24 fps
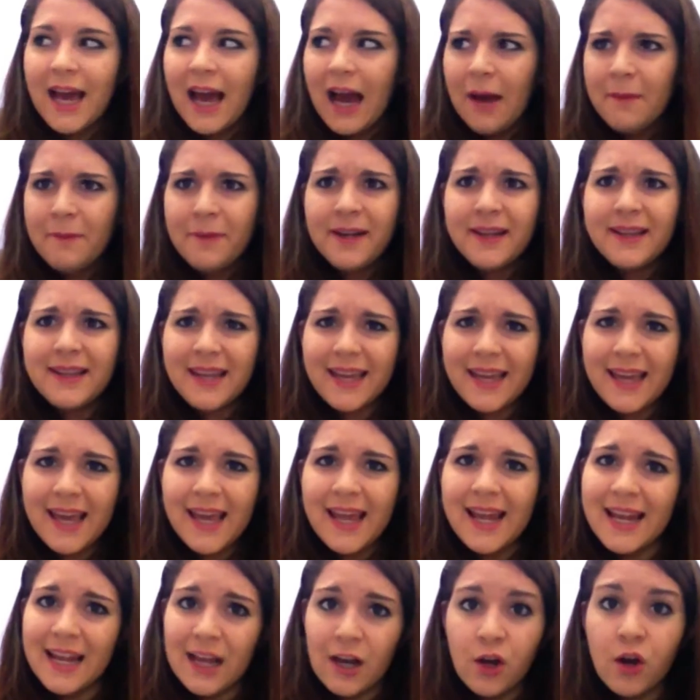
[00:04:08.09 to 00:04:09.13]
A parte
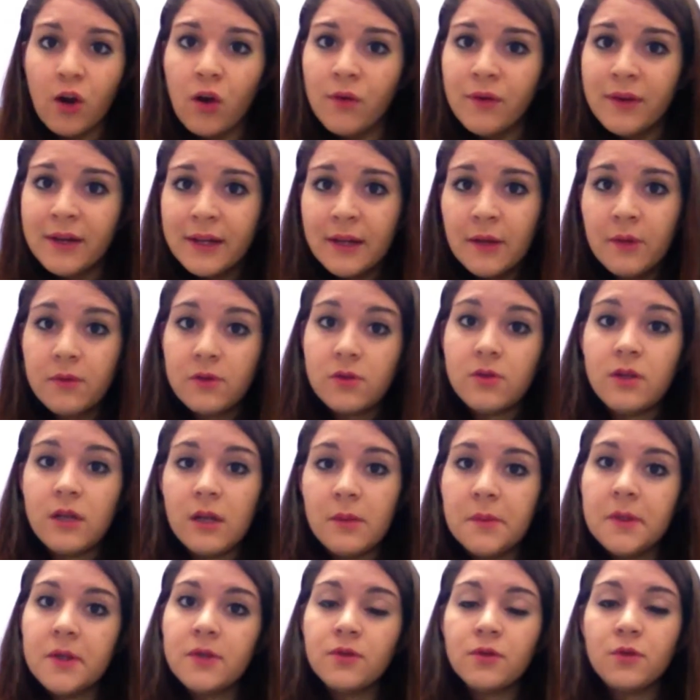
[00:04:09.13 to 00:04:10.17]
che la cover di questo
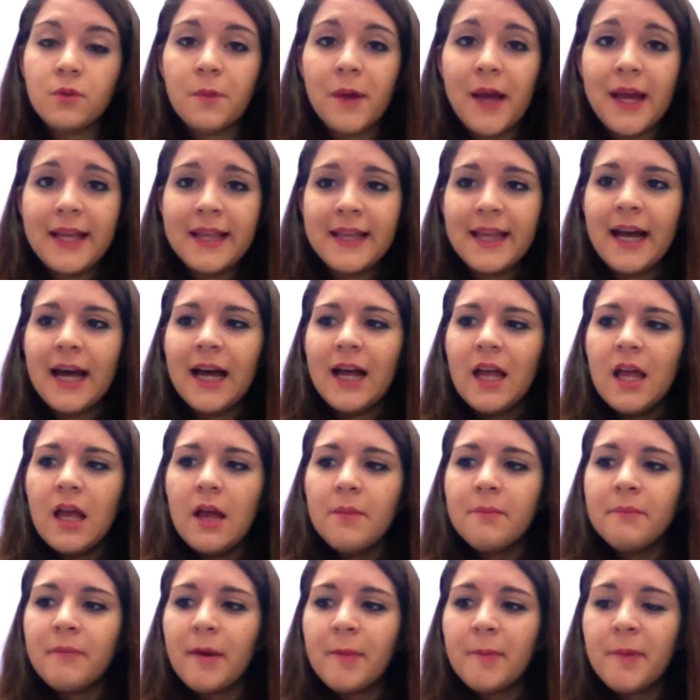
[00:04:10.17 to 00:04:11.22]
libro è stupenda,
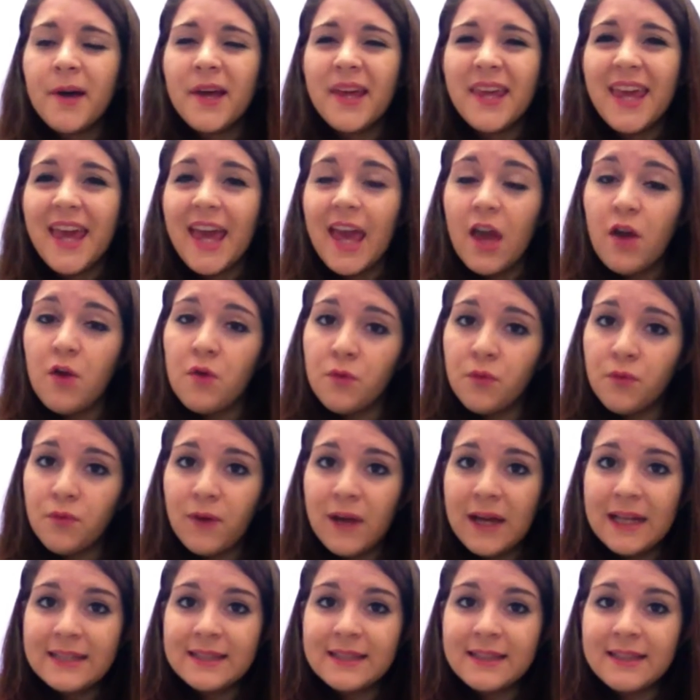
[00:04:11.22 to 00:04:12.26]
ma poi è un
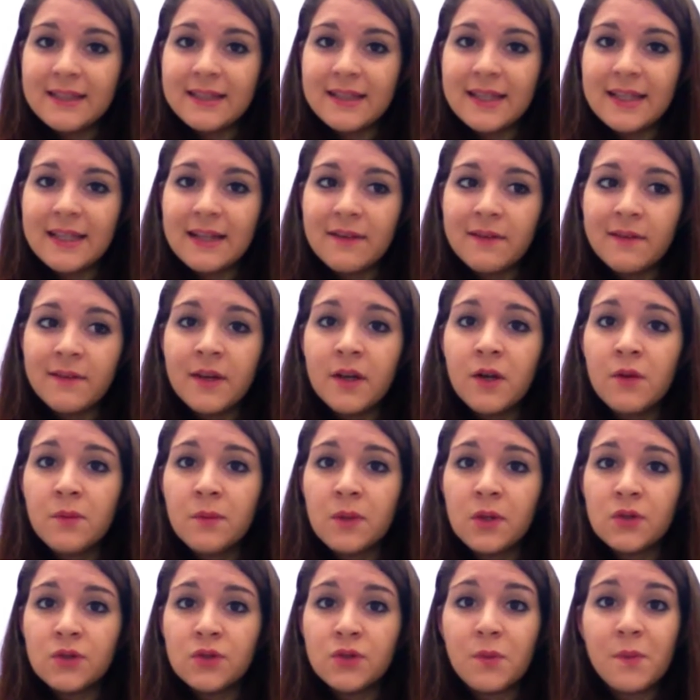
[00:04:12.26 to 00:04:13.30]
fantasy davvero
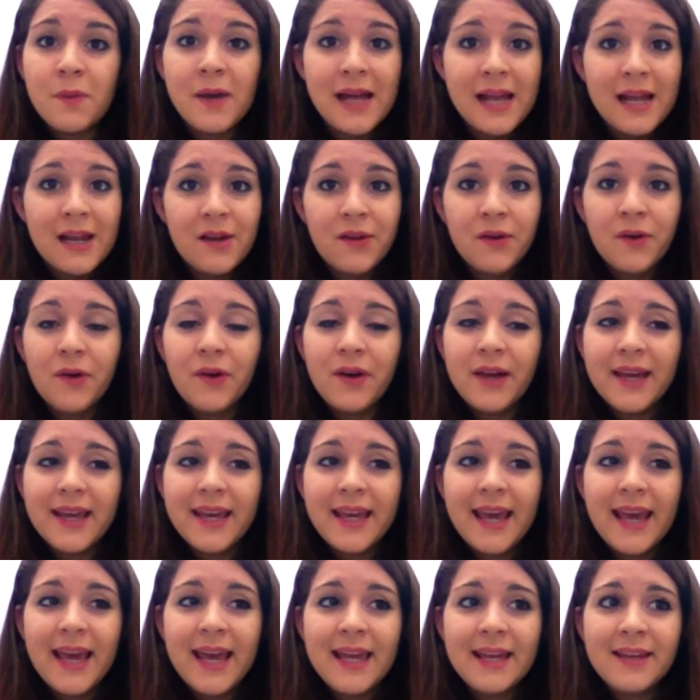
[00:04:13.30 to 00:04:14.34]
molto bello
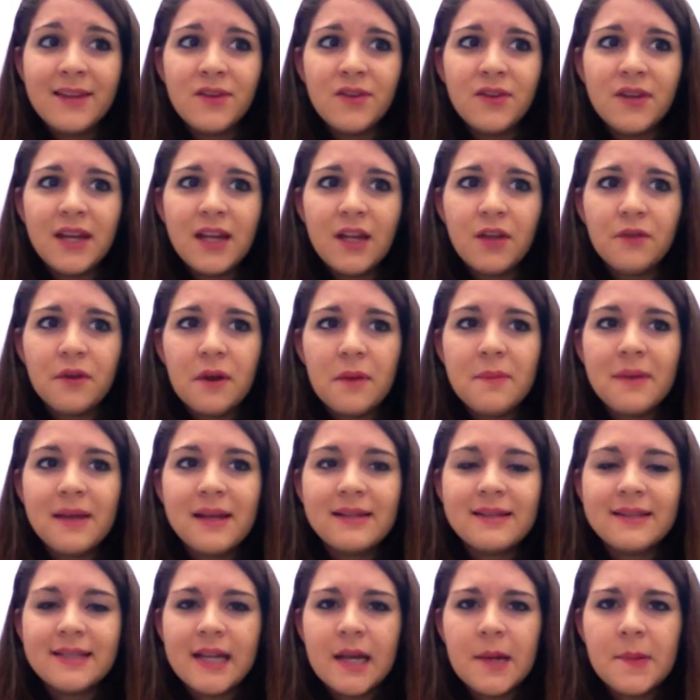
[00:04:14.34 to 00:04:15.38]
che in teoria dovrebbe
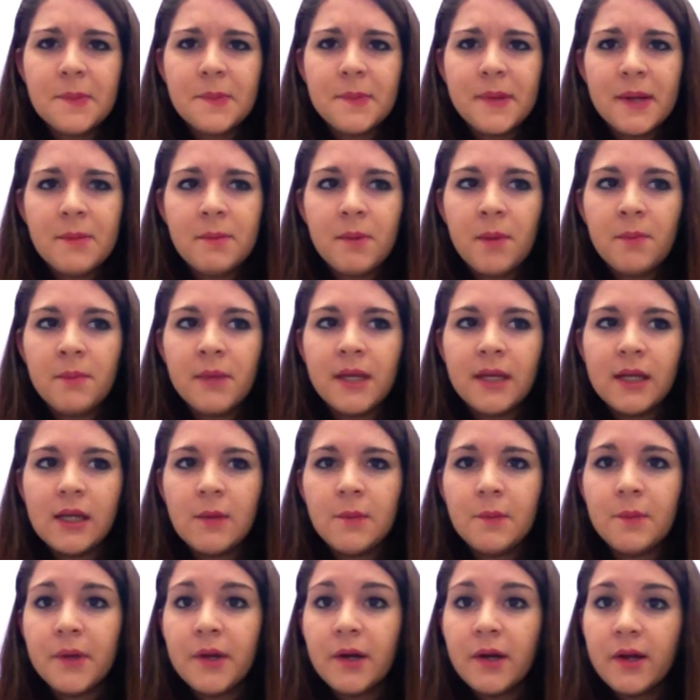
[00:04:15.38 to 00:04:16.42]
essere per
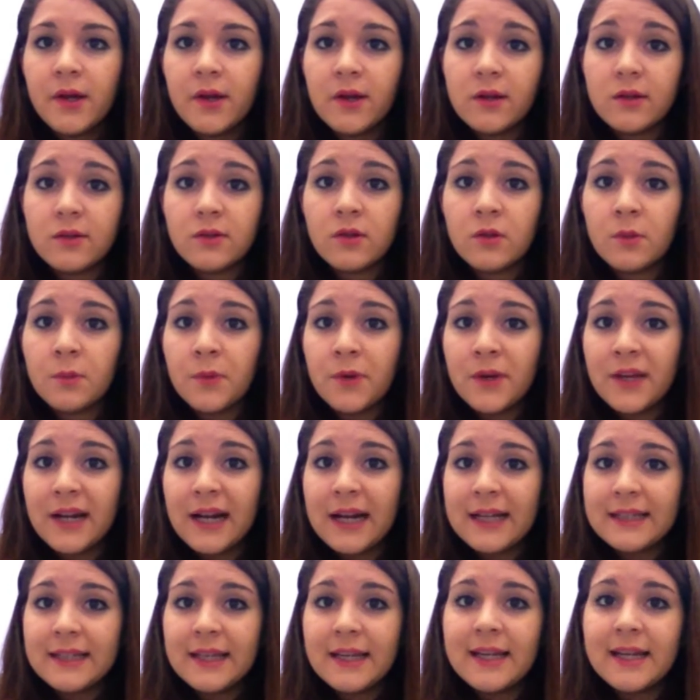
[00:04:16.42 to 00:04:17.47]
bambini, però io che sono più
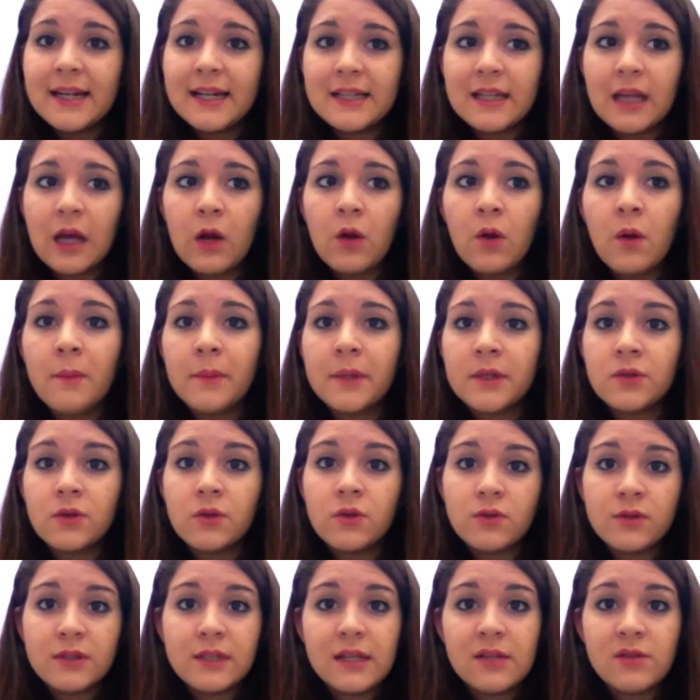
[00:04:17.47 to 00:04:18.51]
grande in realtà l'ho amato
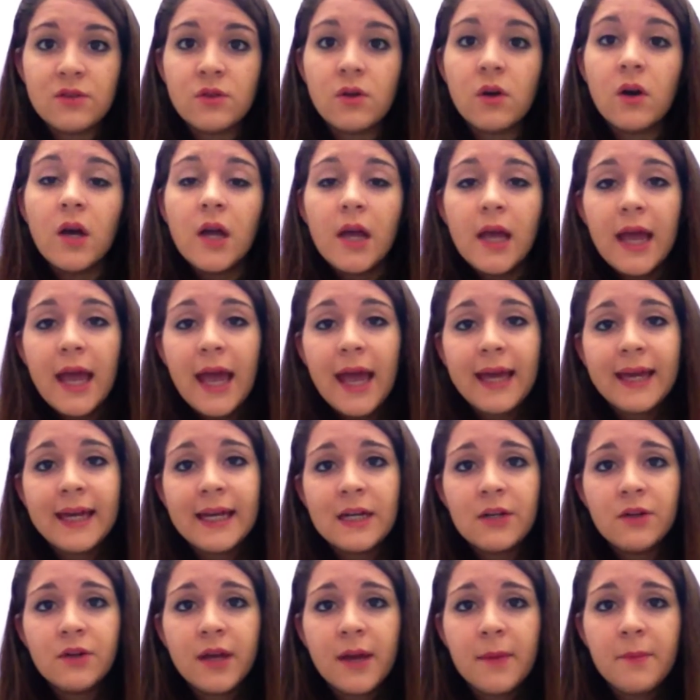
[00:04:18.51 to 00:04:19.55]
lo stesso e
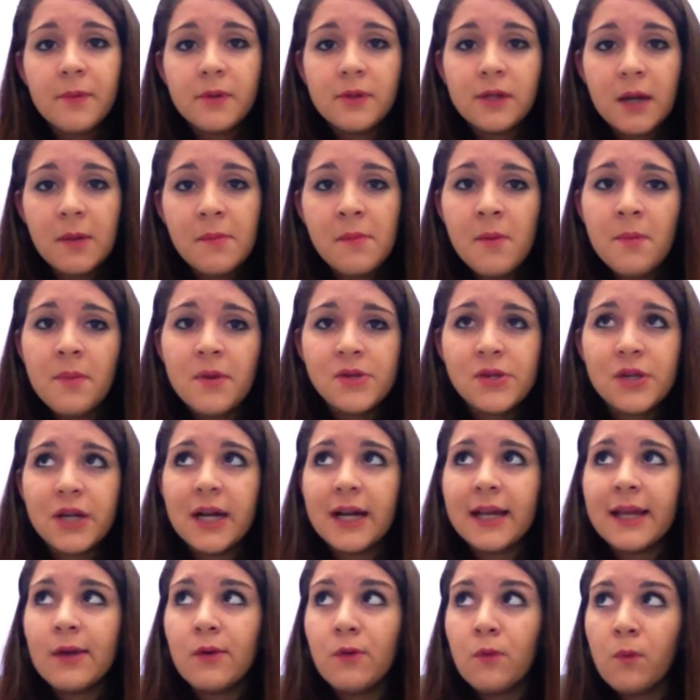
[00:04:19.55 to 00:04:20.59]
credo che potrebbe piacere
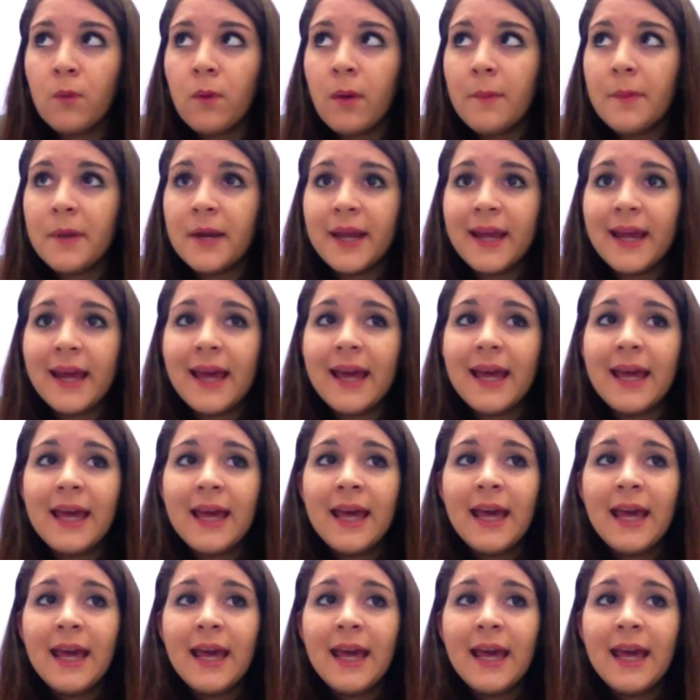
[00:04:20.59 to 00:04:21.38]
a chiunque perché